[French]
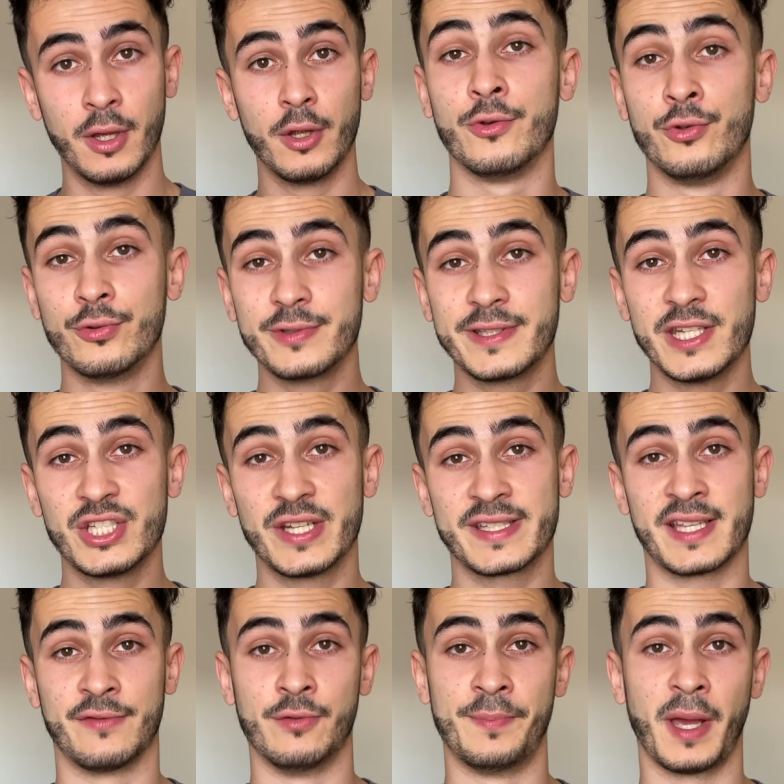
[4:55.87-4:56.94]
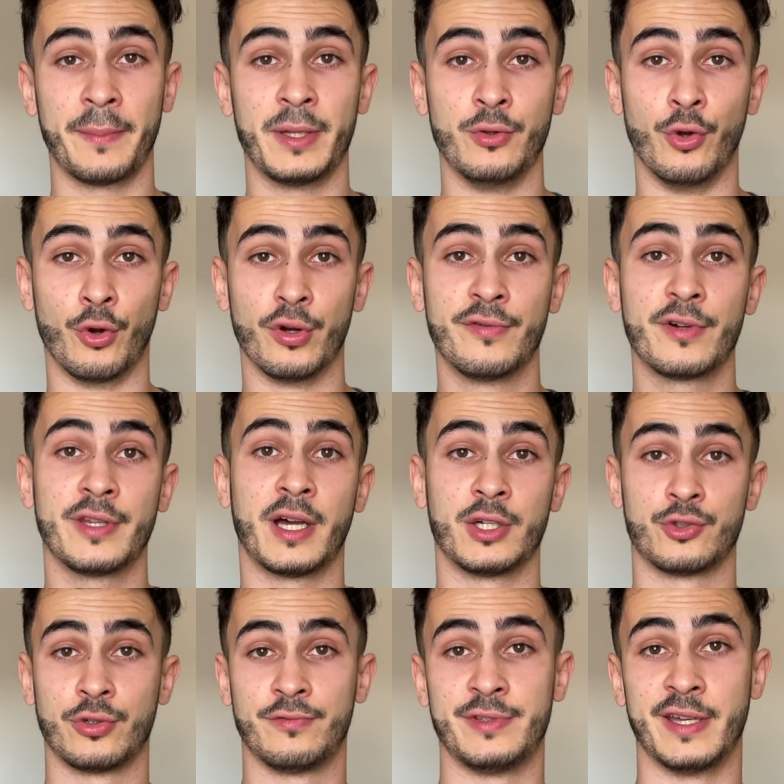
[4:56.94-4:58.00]
Donc déjà, ça vous permet de revendre un
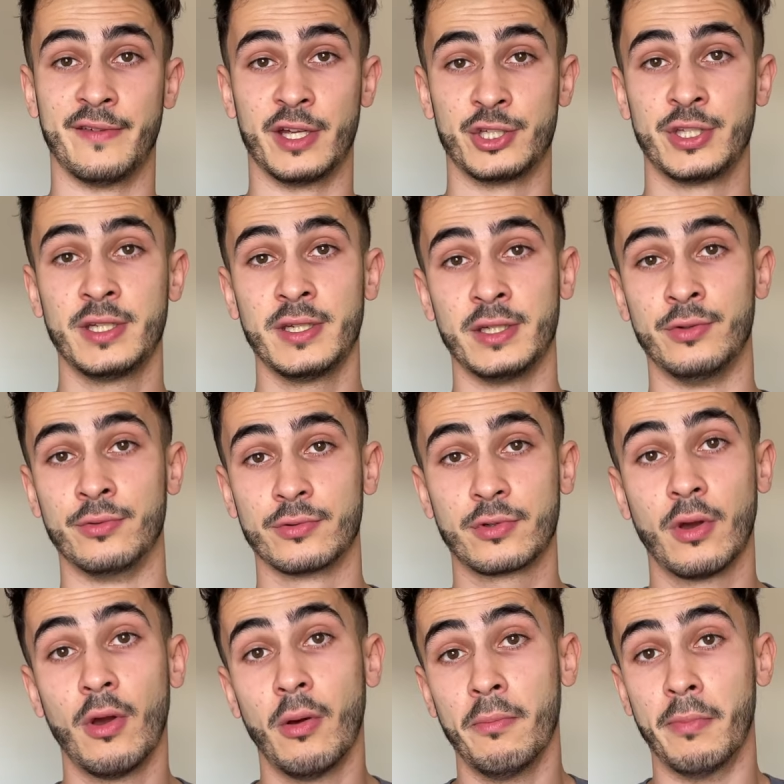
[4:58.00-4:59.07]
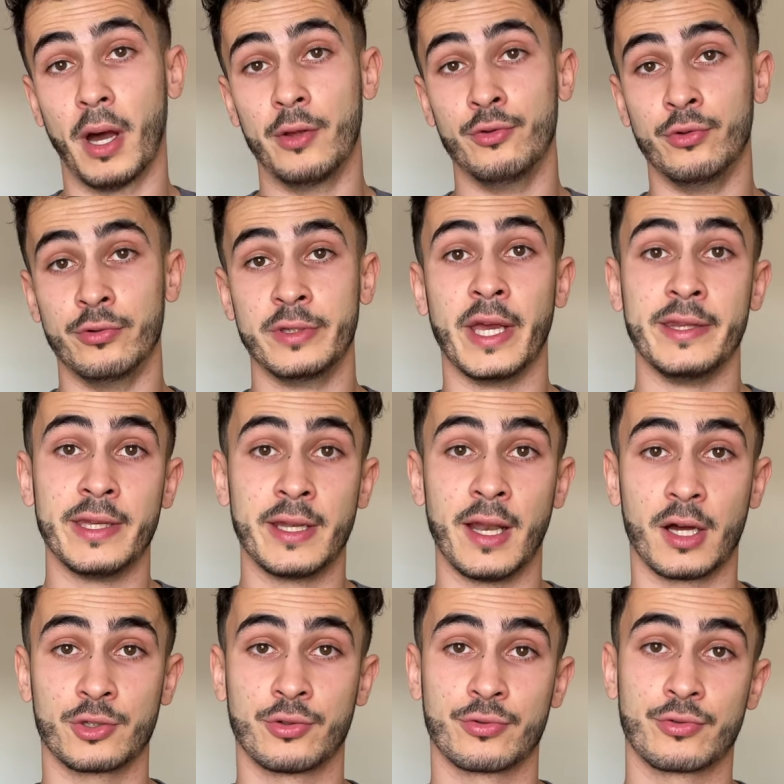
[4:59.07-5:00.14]
jeu que vous avez acheté et donc bah, de gagner de
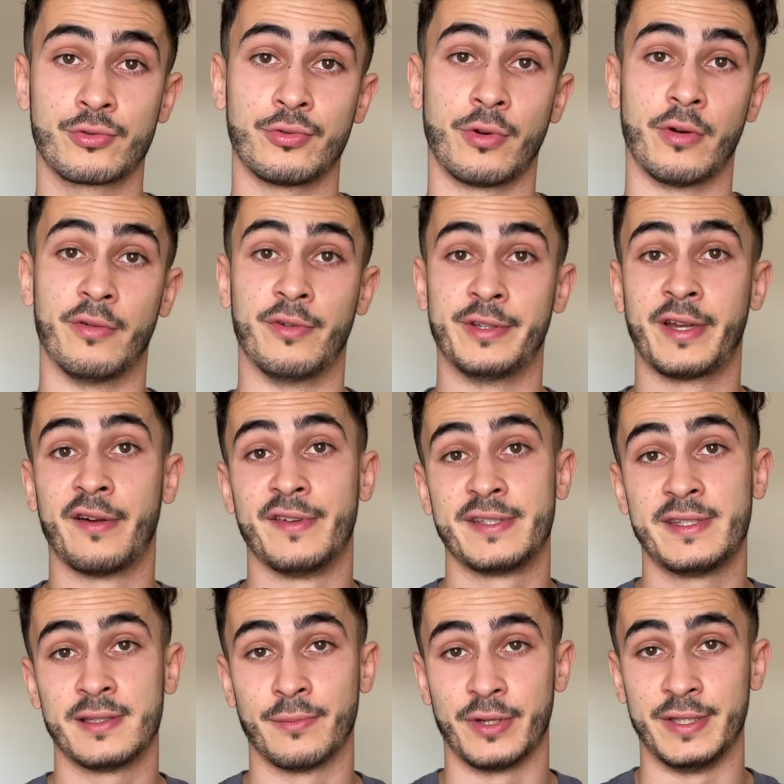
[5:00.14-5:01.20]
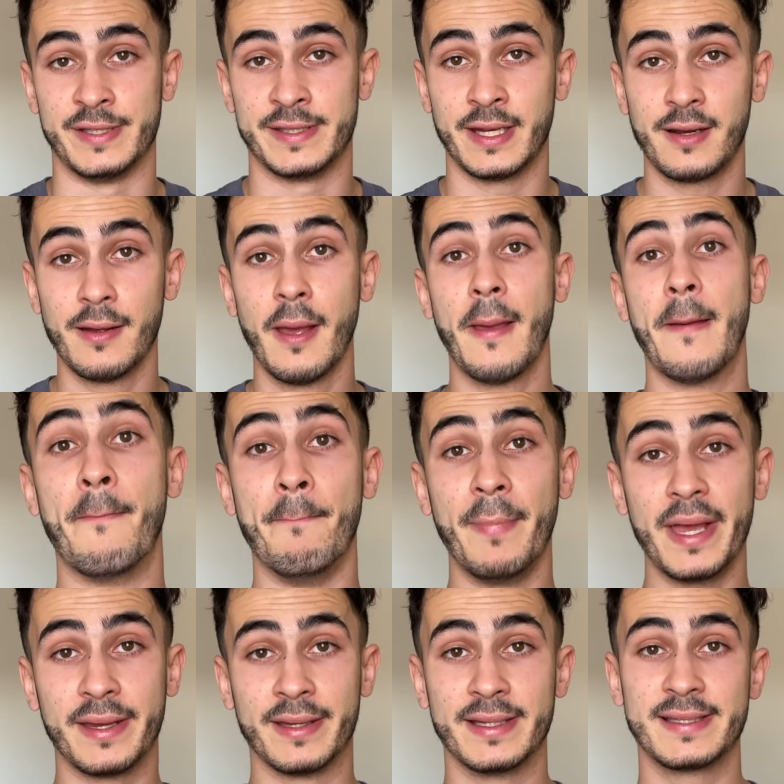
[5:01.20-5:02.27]
l'argent sur euh, votre investissement initial,
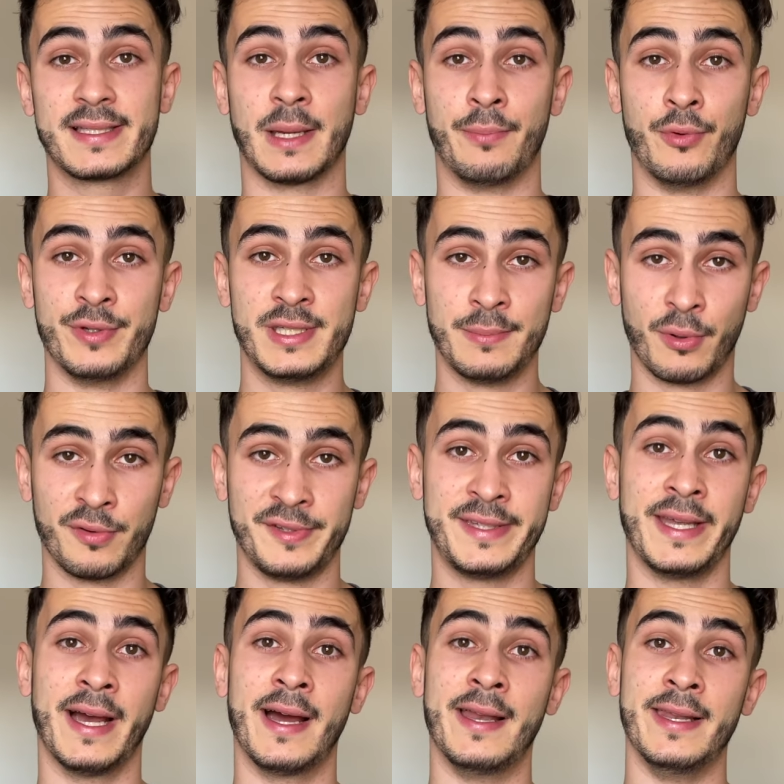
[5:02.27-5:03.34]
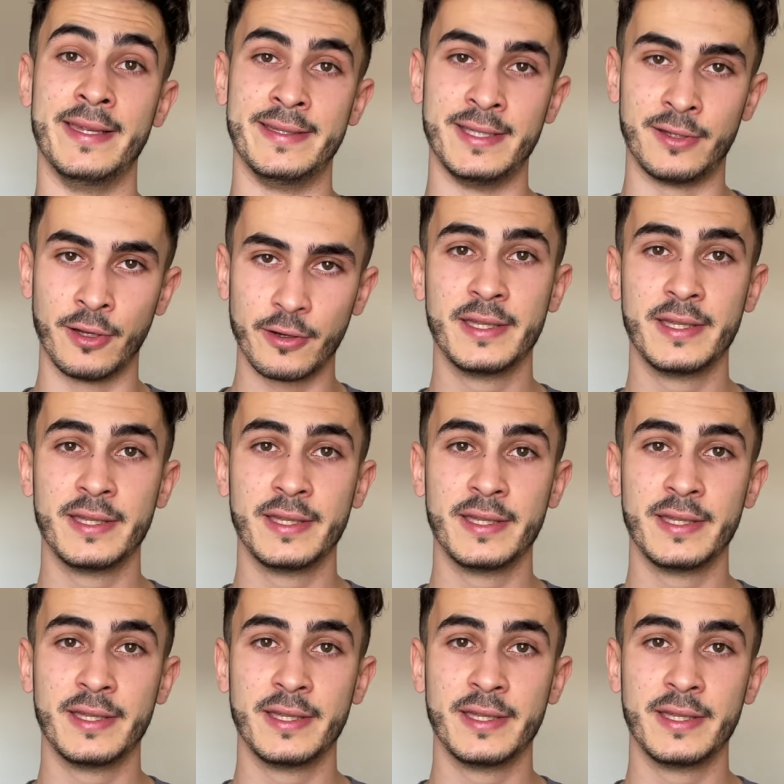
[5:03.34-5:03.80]
mais ça peut aussi profiter à l'éditeur